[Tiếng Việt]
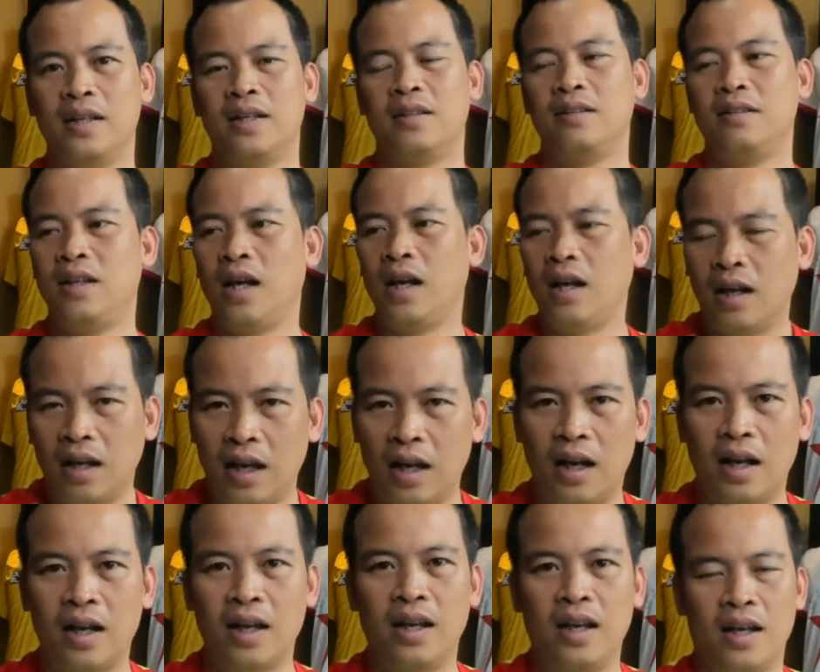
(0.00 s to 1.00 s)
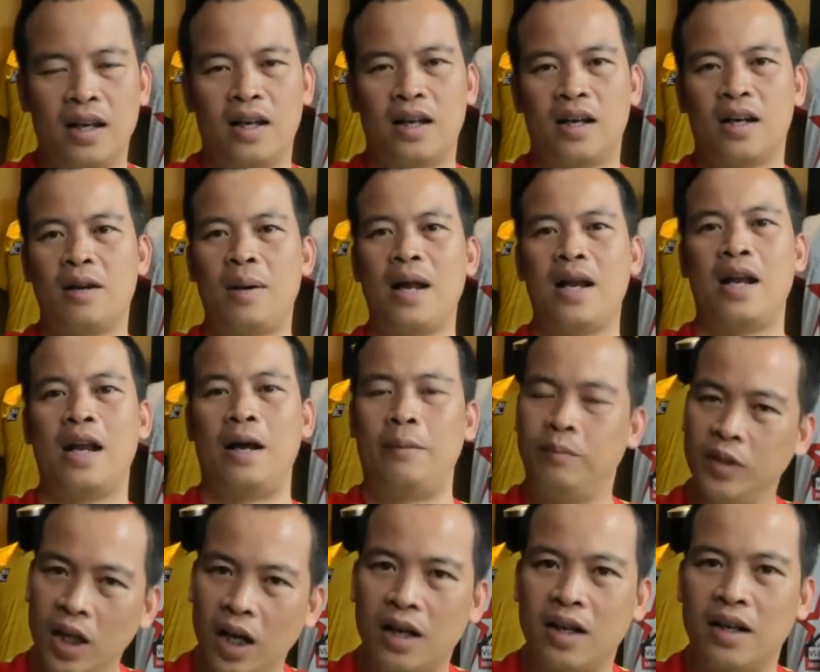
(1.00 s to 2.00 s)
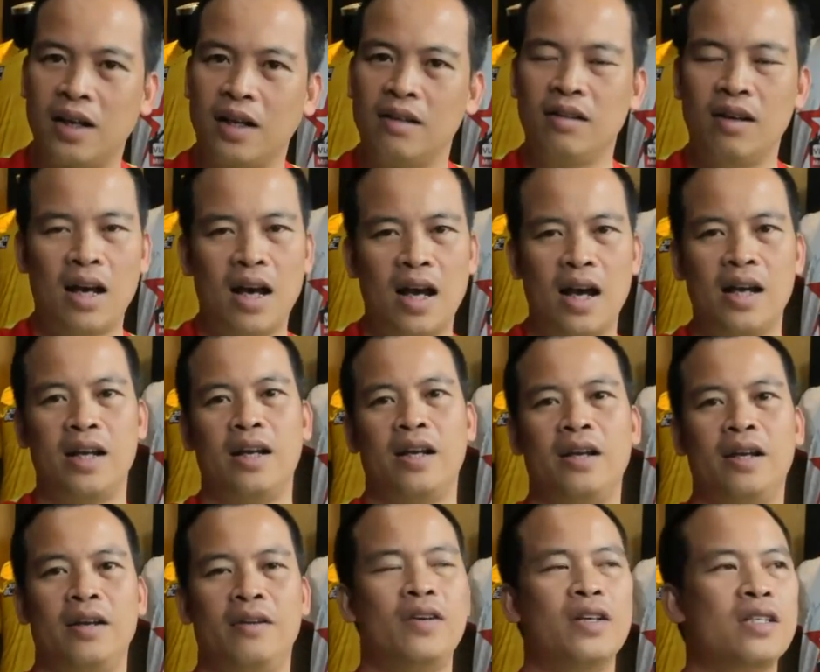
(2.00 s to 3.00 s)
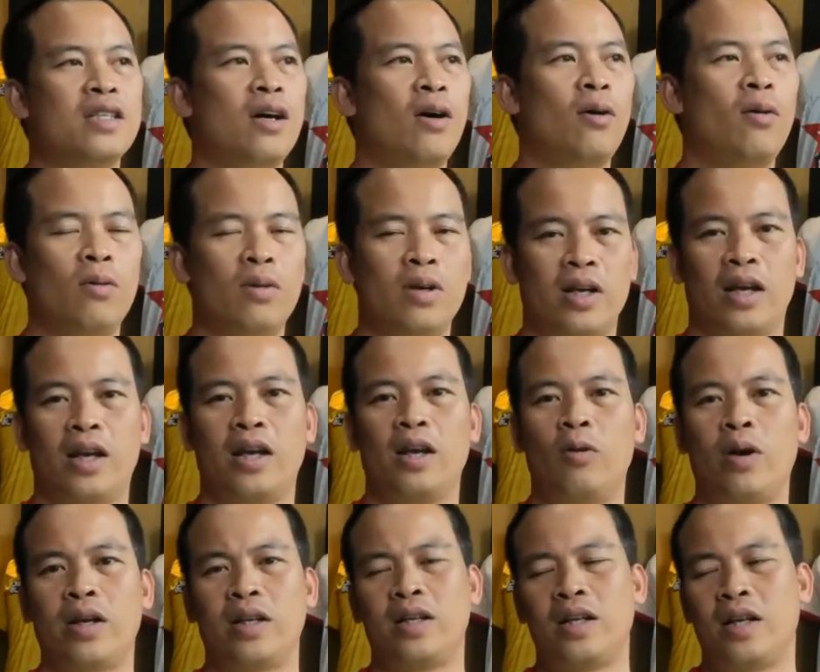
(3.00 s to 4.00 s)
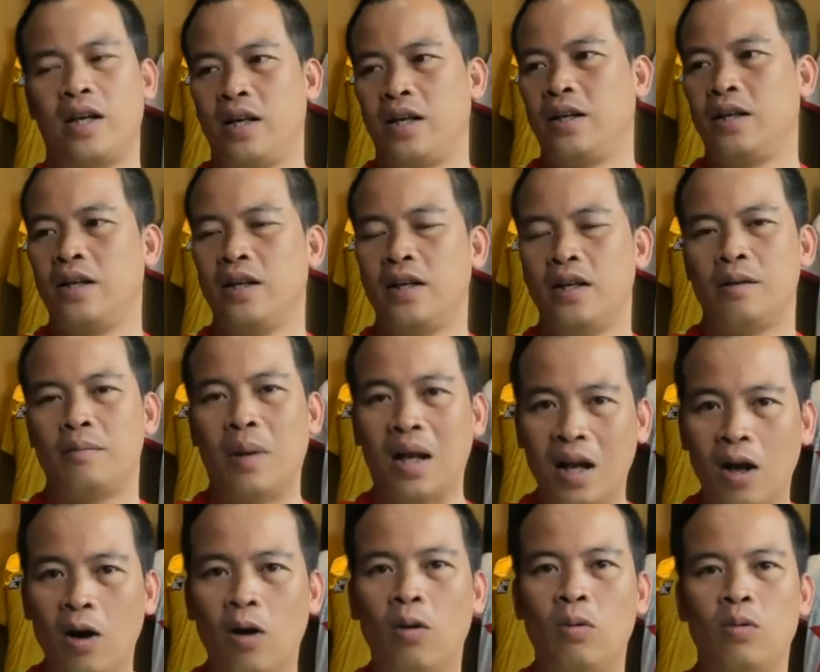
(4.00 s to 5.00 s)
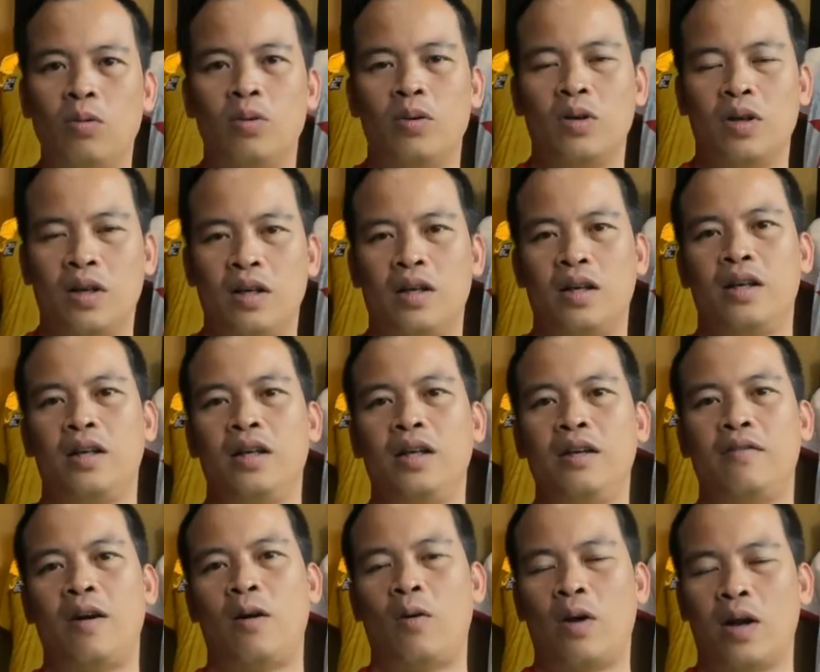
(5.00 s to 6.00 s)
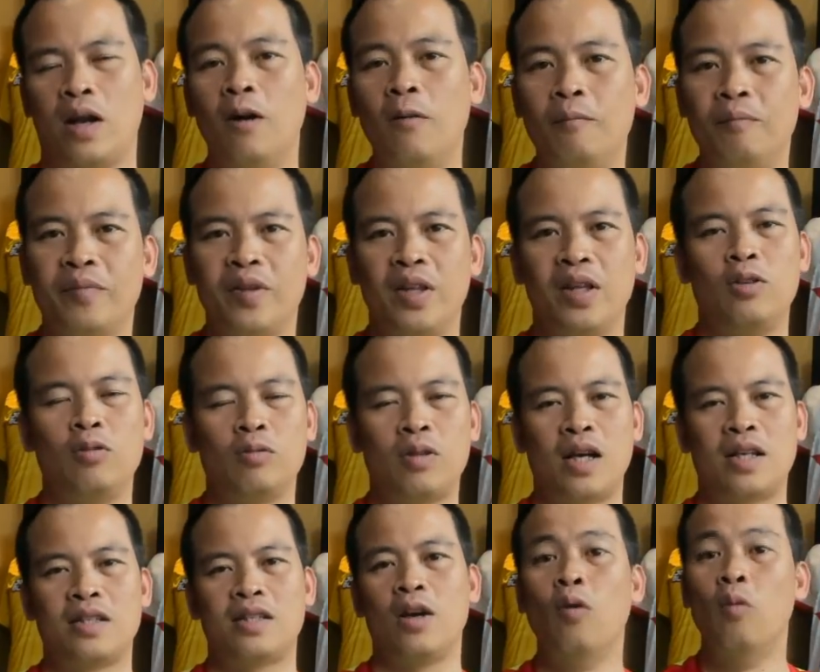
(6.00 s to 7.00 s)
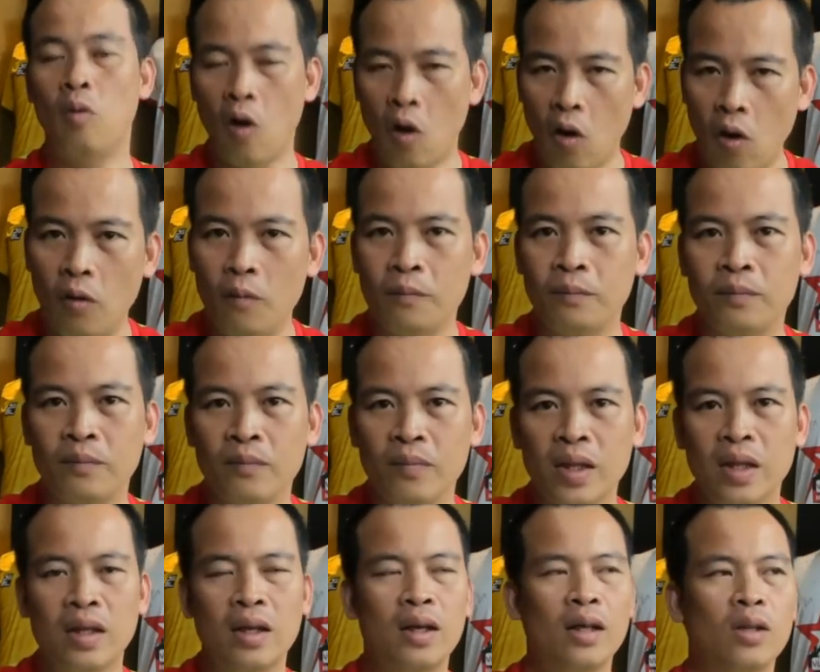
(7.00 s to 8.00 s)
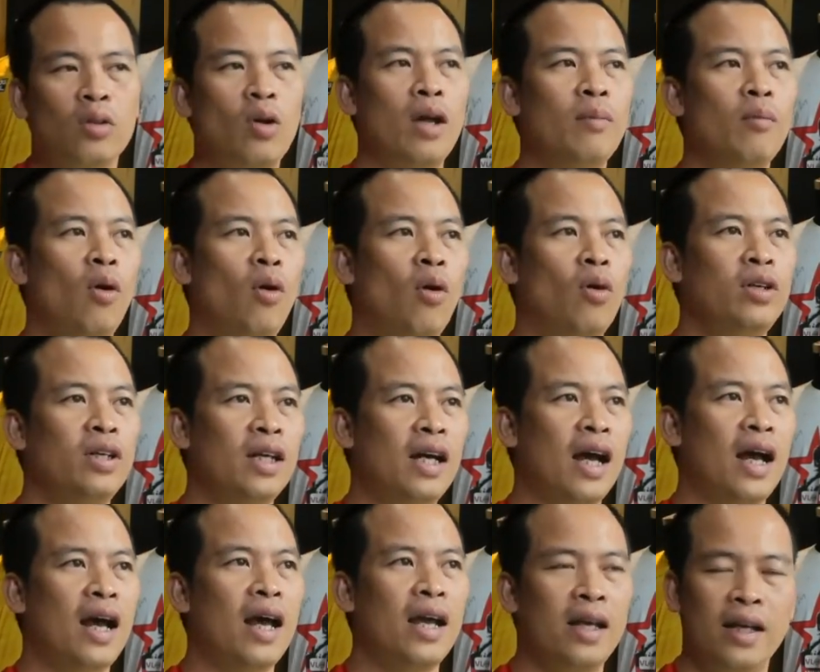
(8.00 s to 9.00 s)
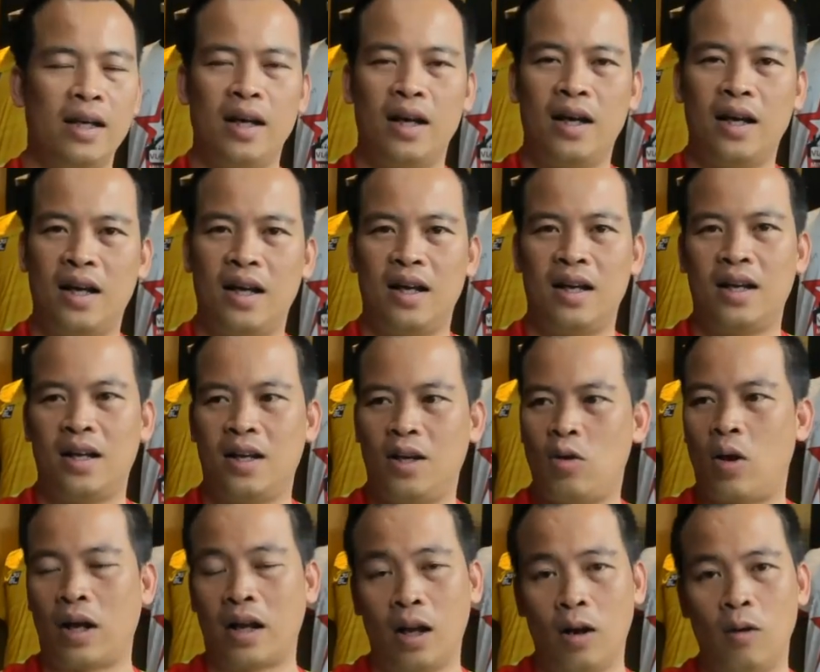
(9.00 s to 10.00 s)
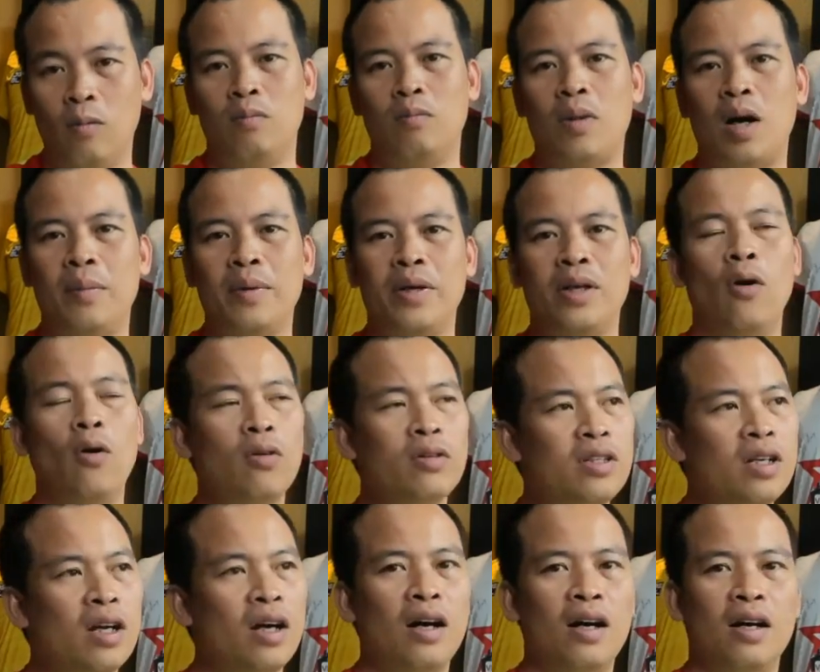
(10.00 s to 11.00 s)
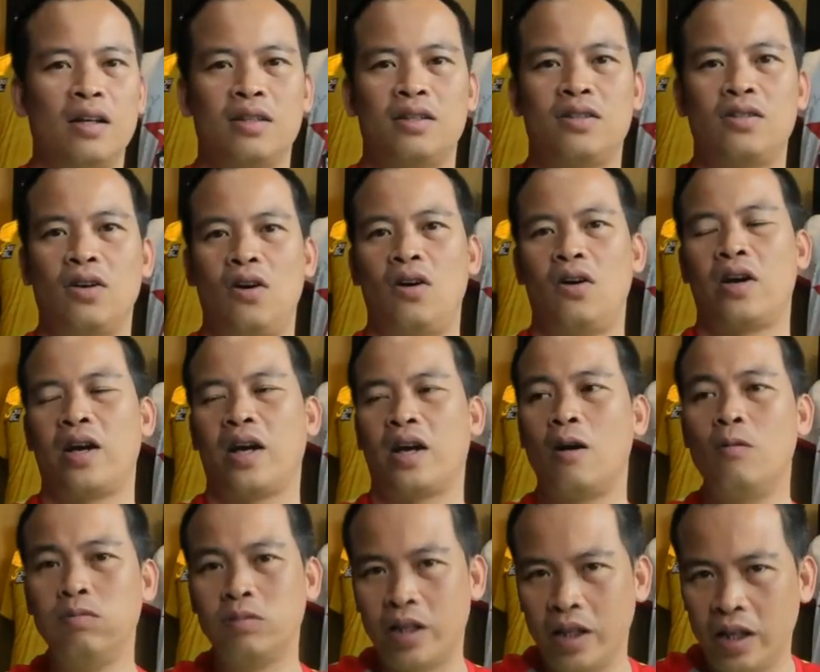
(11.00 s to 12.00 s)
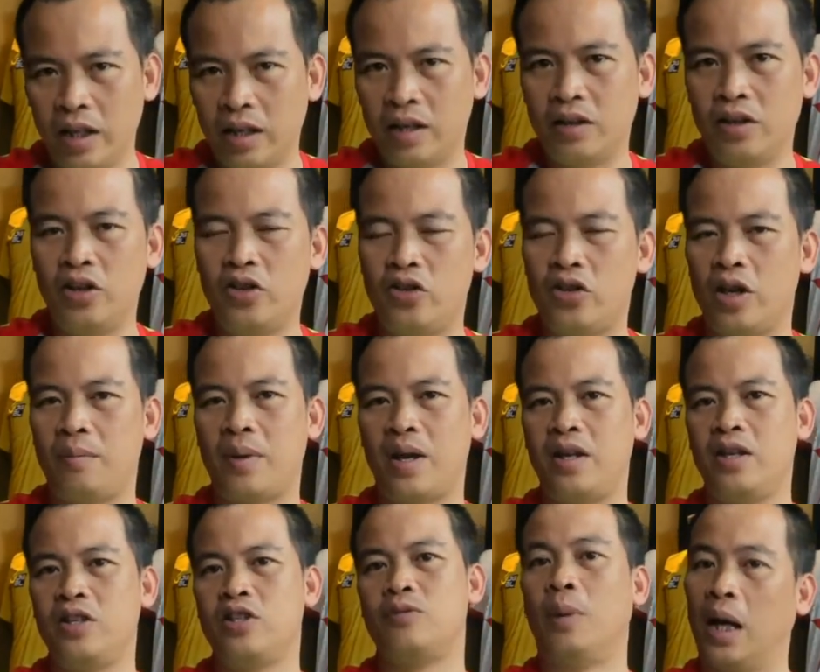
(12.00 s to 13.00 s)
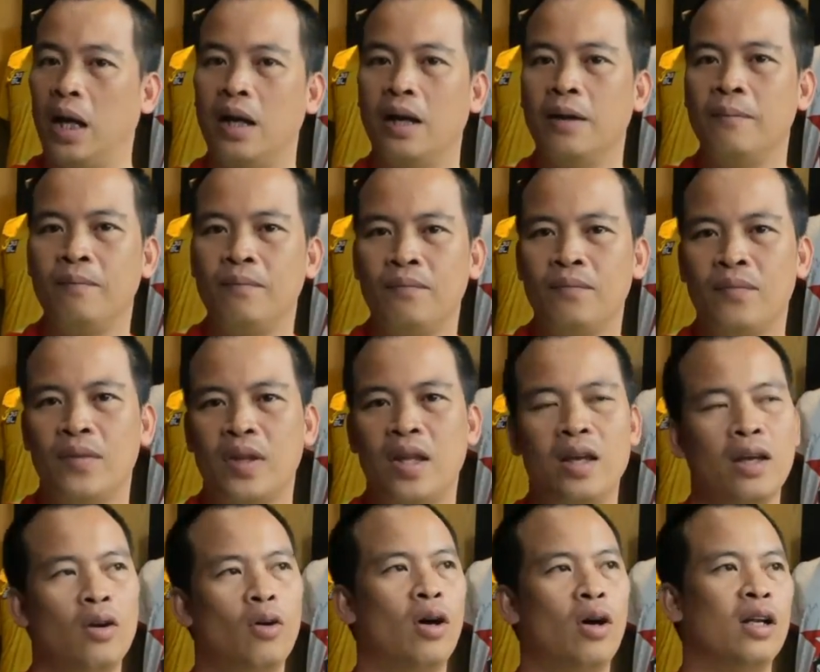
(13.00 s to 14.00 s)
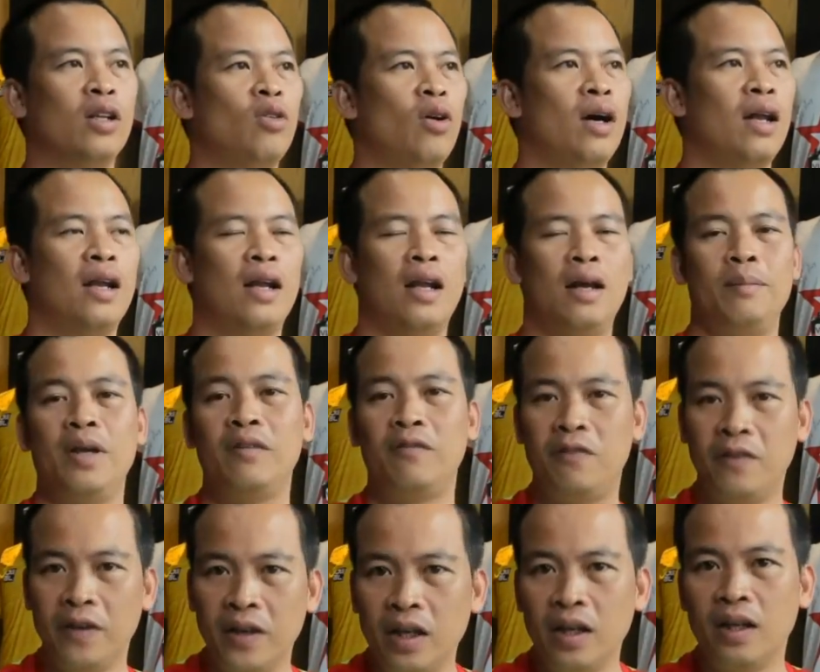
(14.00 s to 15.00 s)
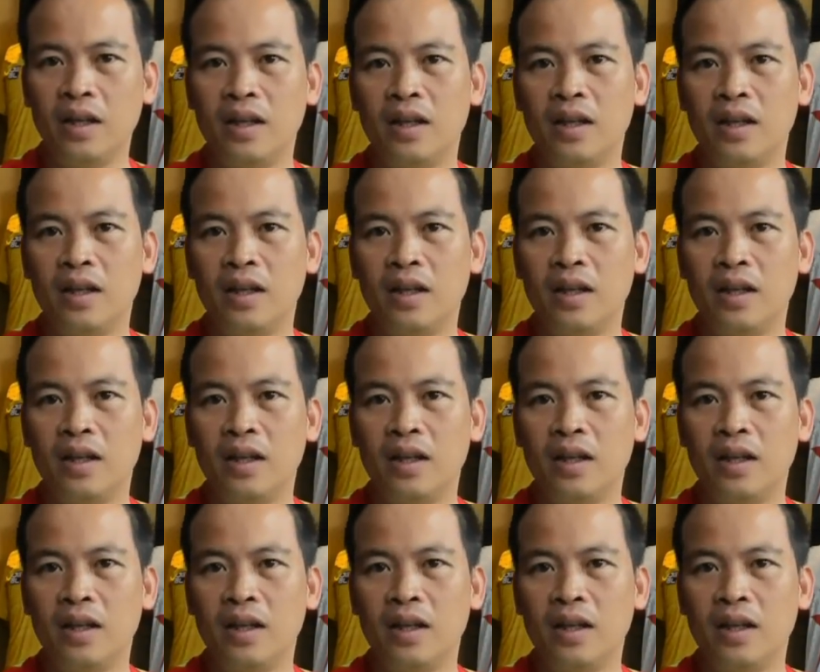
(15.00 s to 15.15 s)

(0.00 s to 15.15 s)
thứ nhất là để à, các bạn nắm được cái thứ hai để để về sau cái kế hoạch này bắt đầu uh, đi vào hoạt động thì chúng ta sẽ ủng hộ toàn bộ những cái uh, hoạt động mà mình hỗ trợ cho cái công ty DJ Management thì hoàn toàn là miễn phí